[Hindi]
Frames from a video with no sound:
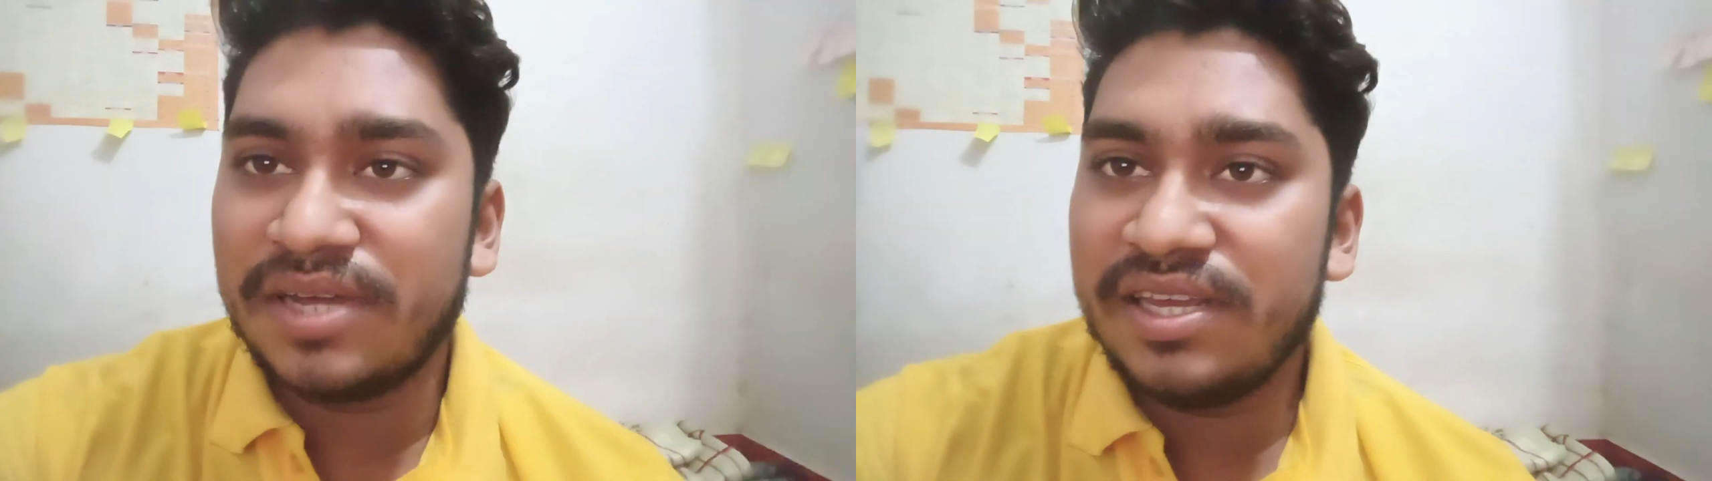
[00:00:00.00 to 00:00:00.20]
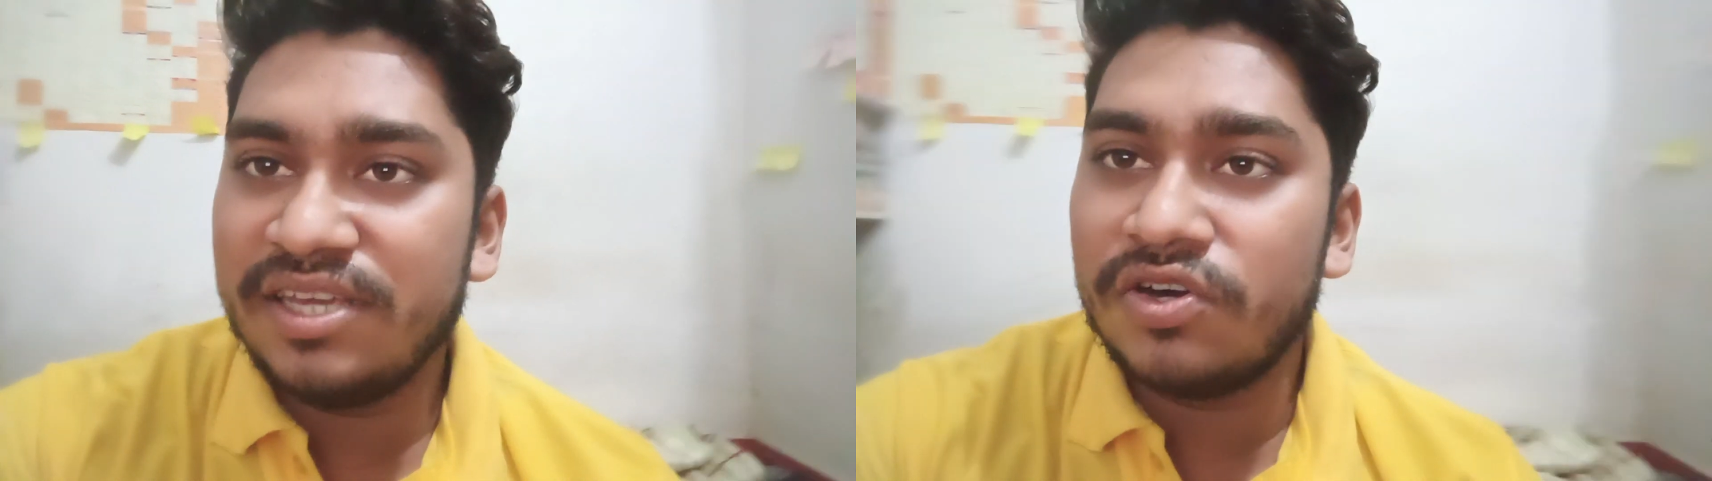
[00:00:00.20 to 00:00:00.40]

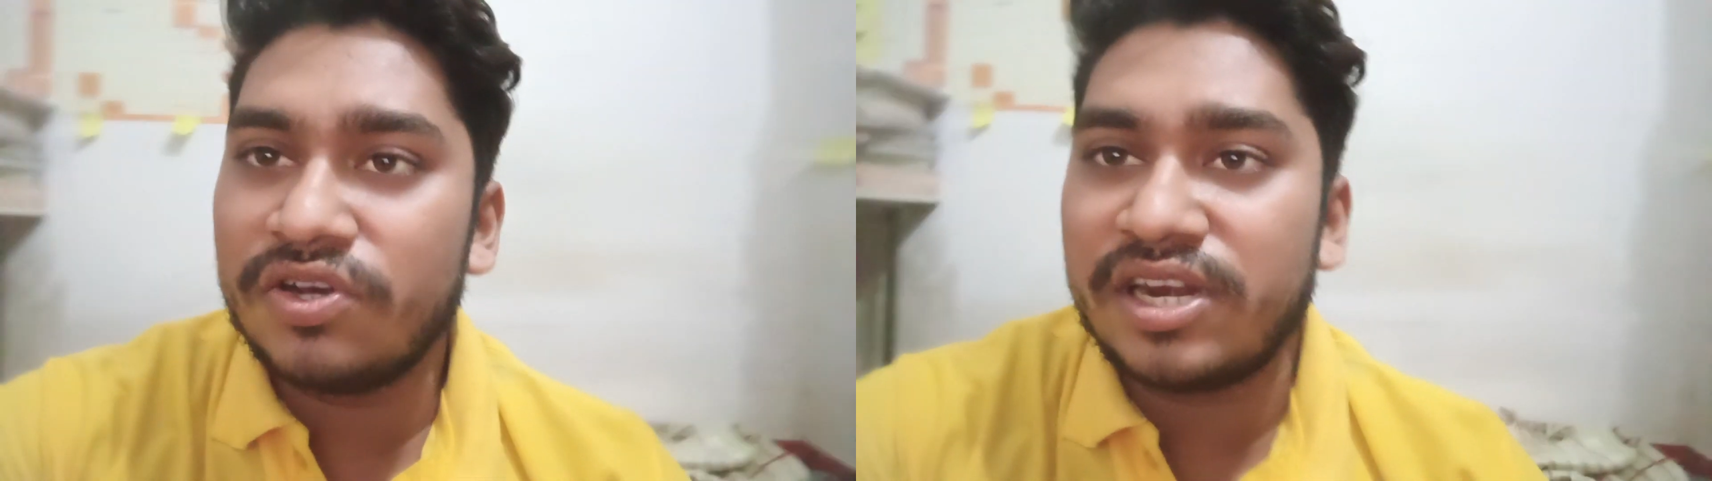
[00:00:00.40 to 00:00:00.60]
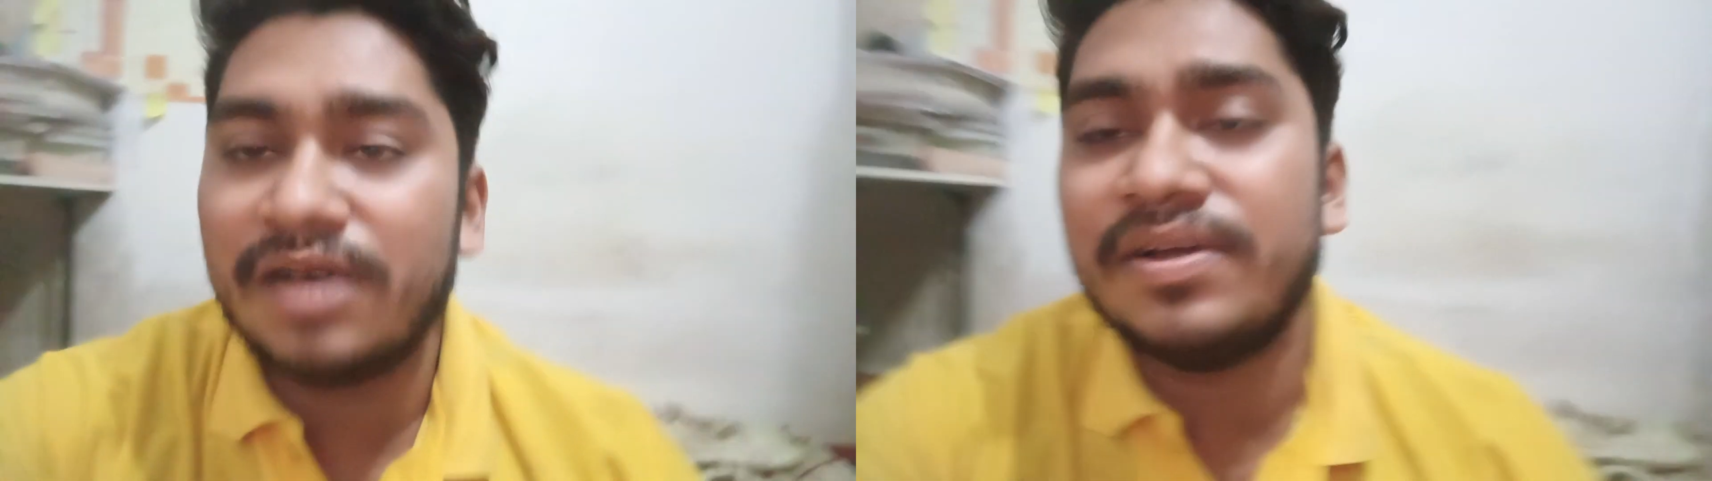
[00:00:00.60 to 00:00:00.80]
डालिए और
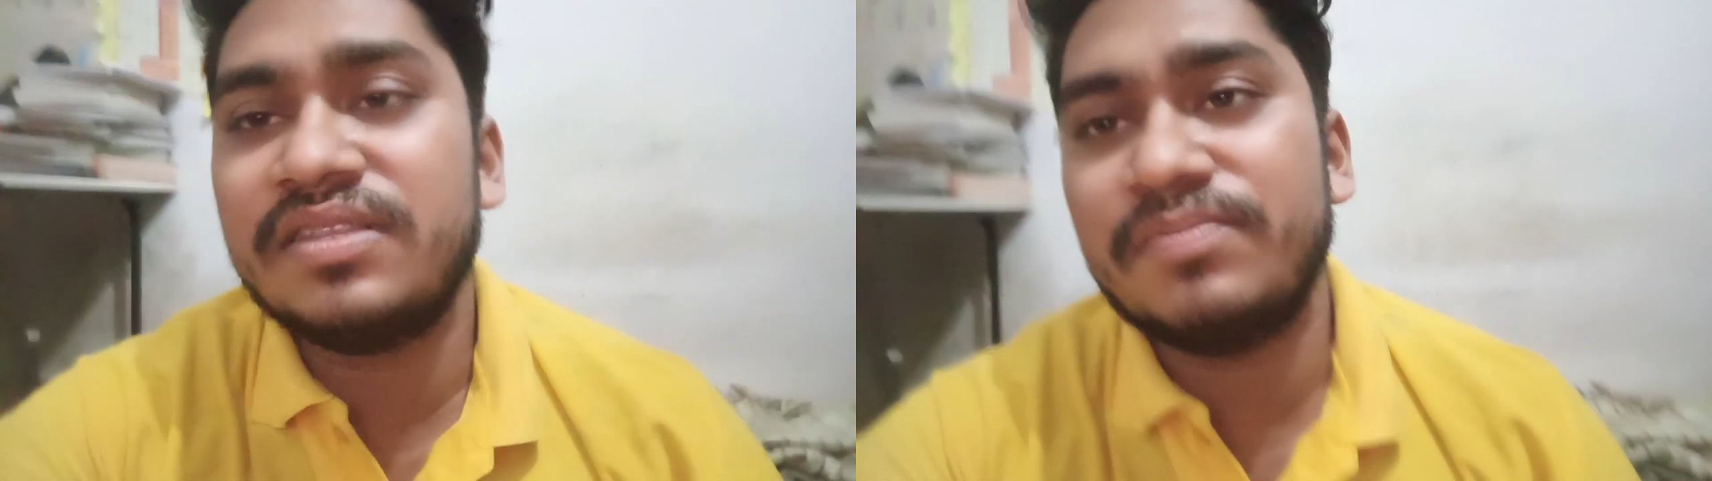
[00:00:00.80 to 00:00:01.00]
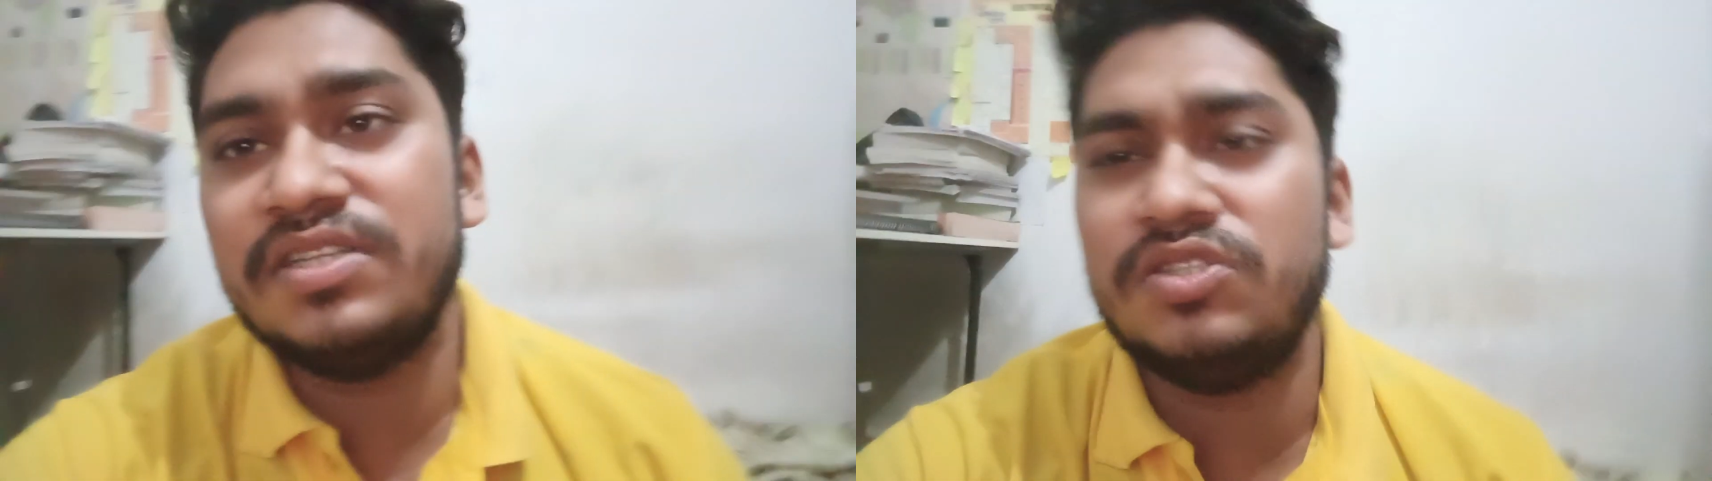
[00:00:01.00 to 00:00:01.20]

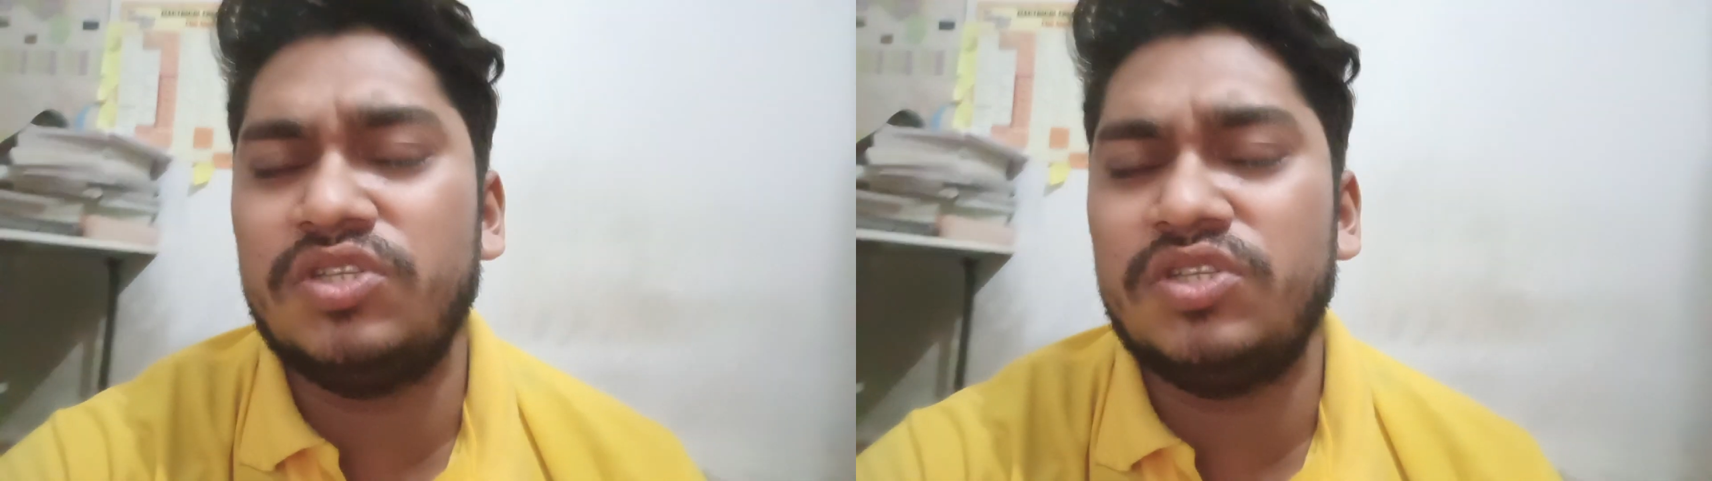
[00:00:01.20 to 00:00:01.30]
इलाहाबाद में